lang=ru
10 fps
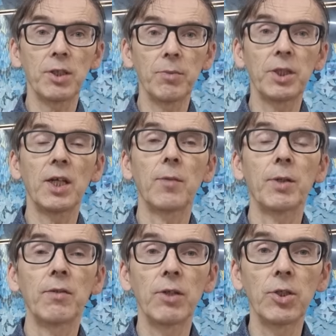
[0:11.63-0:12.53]
комментарий
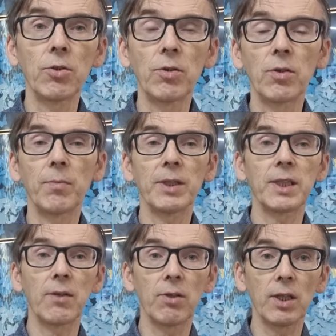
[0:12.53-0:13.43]
под видео,
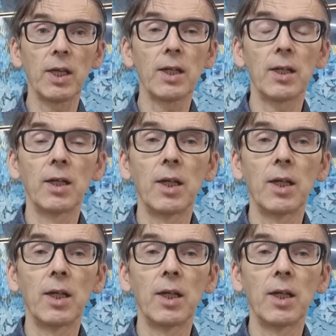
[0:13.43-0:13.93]
поставить лайк.